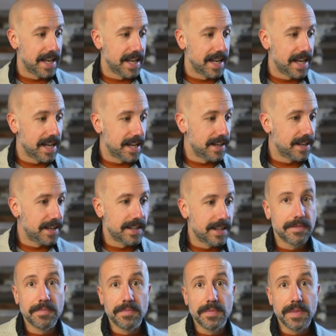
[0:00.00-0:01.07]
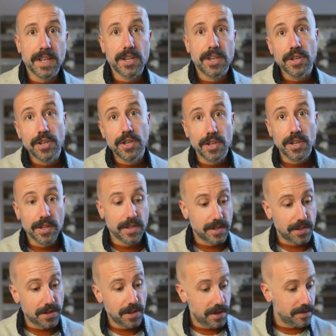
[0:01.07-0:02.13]
et, euh,
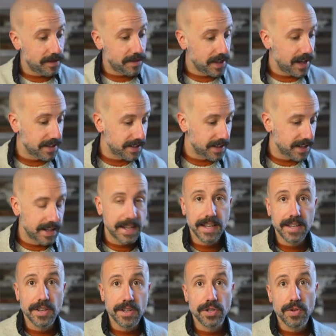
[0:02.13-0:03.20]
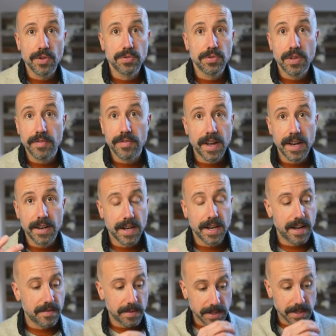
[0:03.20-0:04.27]
que, le fait d'enseigner quelque chose ou de faire le
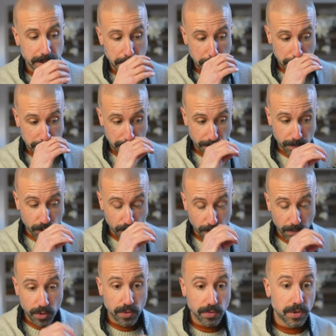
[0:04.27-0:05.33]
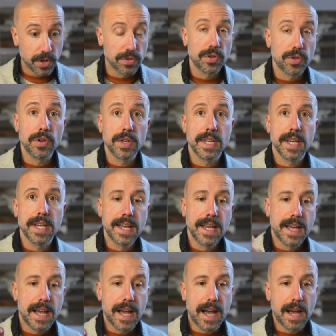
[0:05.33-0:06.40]
live parce qu'il y a beaucoup, beaucoup de trucs
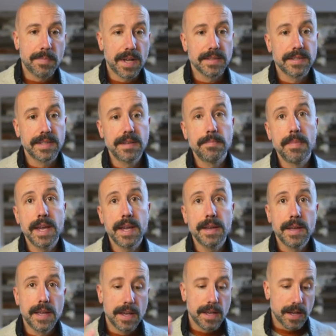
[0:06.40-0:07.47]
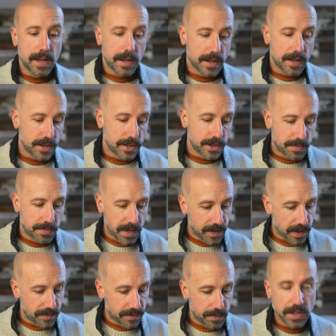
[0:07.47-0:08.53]
à penser. Mais j'ai bien
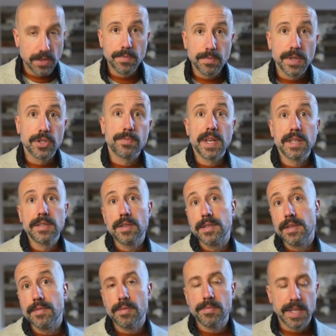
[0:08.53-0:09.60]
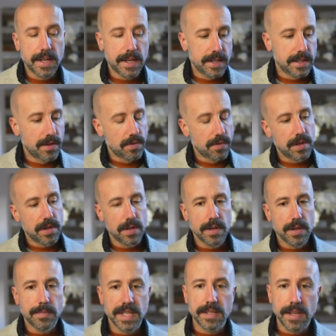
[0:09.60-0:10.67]
vérifié mes trucs et je pense que ça va bien aller. Donc,
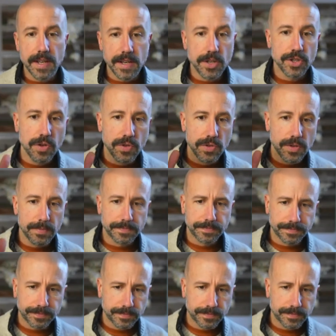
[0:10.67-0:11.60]
mais c'est quelque chose,